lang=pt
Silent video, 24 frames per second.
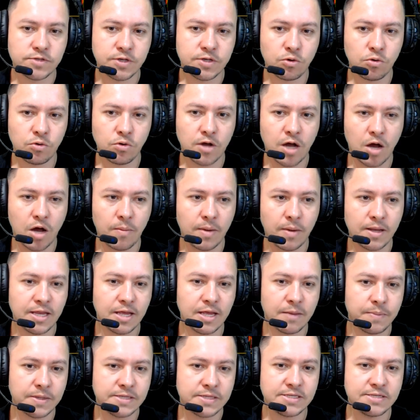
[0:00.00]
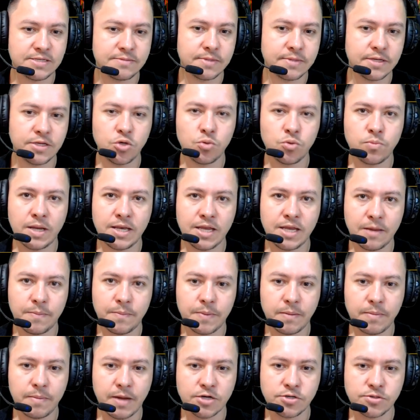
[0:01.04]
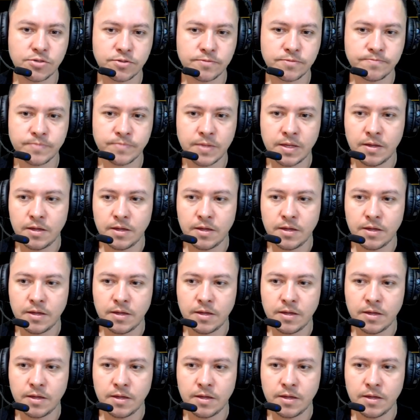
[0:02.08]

você colocar uma linha para cima e uma linha para baixo.